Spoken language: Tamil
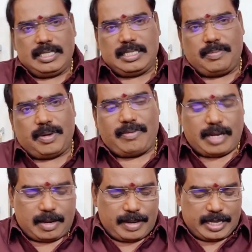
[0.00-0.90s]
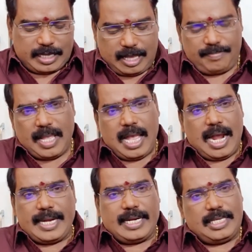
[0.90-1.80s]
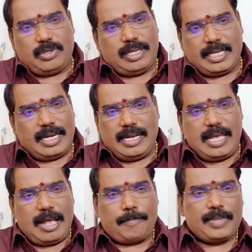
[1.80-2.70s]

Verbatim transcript: டிஸ்டர்ப் ஆவார் அப்படிங்கிறத அடிக்கடி சொல்லியிருக்கிறேன் இல்லையா